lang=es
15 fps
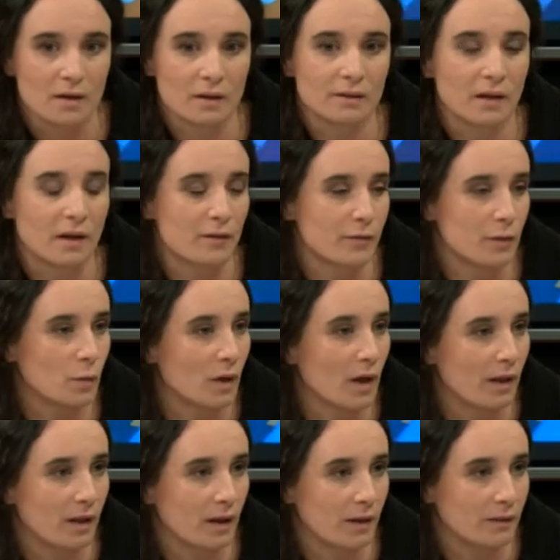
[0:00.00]
está la figura
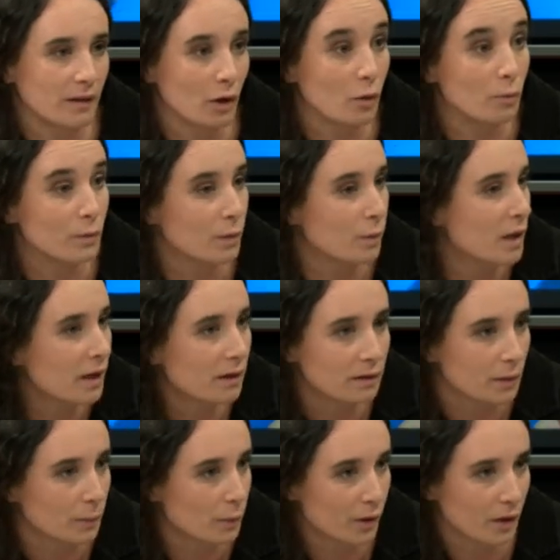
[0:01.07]
de,
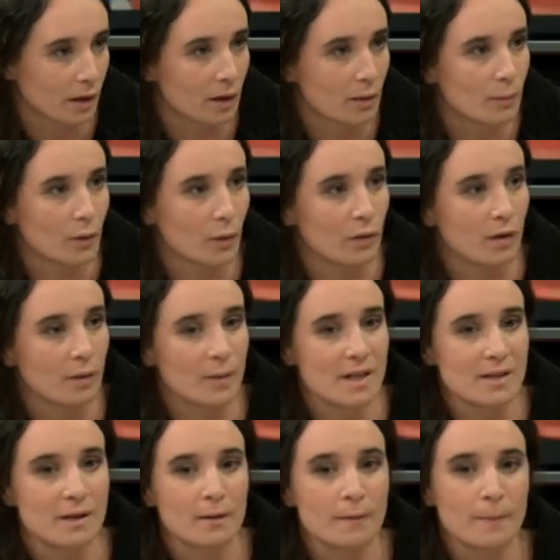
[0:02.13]
convivientes, por ejemplo, y
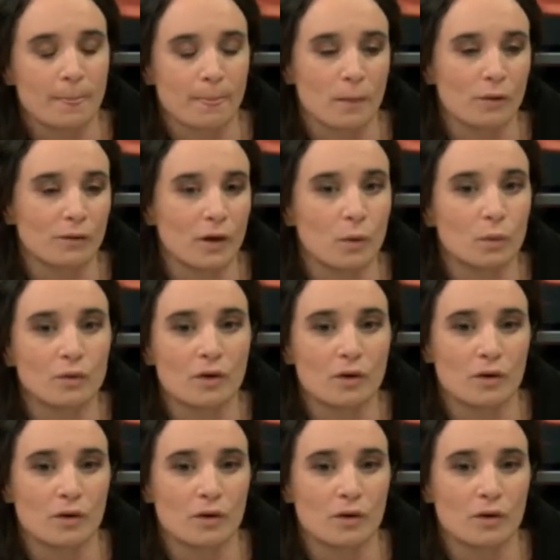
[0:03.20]
demás, donde uno,